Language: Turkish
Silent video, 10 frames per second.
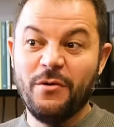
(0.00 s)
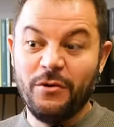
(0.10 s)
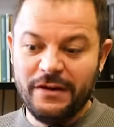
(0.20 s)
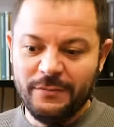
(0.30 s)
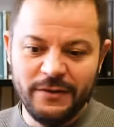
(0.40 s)

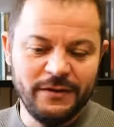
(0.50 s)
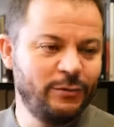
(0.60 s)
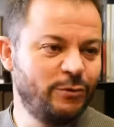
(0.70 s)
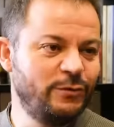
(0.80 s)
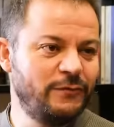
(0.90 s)
böyle
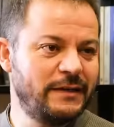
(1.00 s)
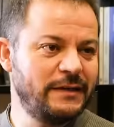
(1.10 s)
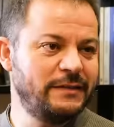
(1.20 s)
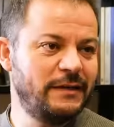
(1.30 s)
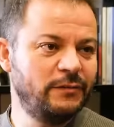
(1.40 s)
bir durum
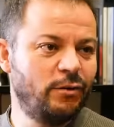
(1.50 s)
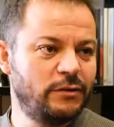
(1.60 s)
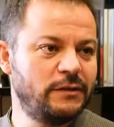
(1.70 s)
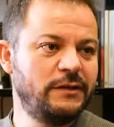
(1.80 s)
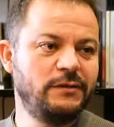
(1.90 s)
varken
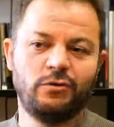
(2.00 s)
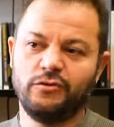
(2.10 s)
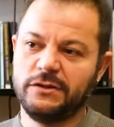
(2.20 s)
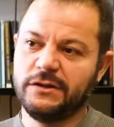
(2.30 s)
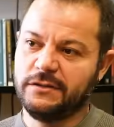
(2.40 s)
orada
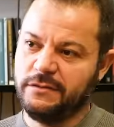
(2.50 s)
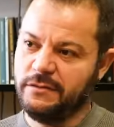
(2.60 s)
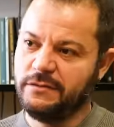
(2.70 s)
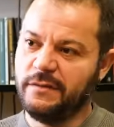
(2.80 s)
yolcular e,